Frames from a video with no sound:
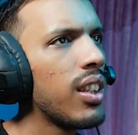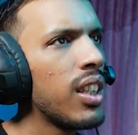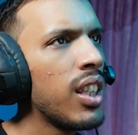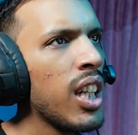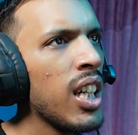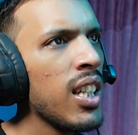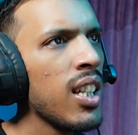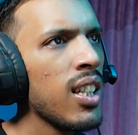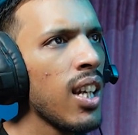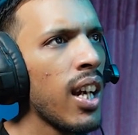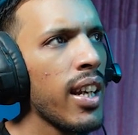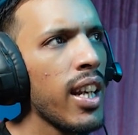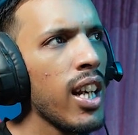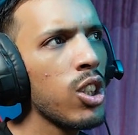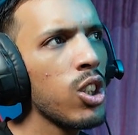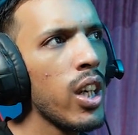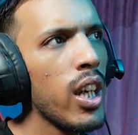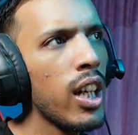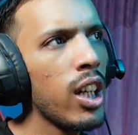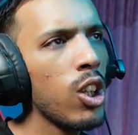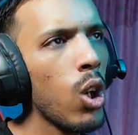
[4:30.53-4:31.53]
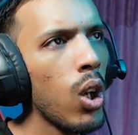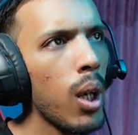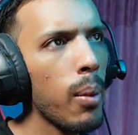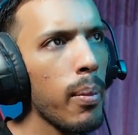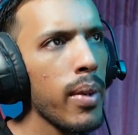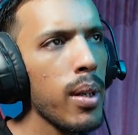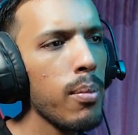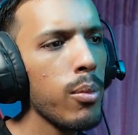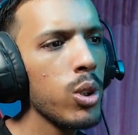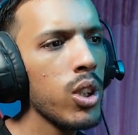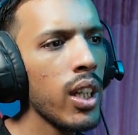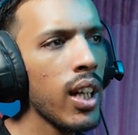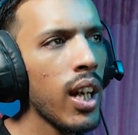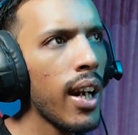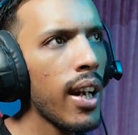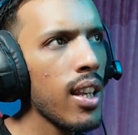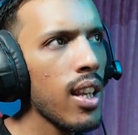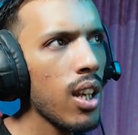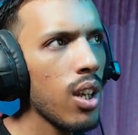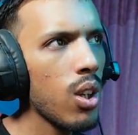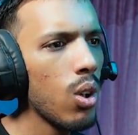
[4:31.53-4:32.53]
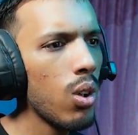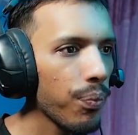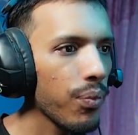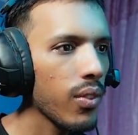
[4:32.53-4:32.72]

तीन हजार एक सौ एक डॉलर में मुझे गाड़ी दे दो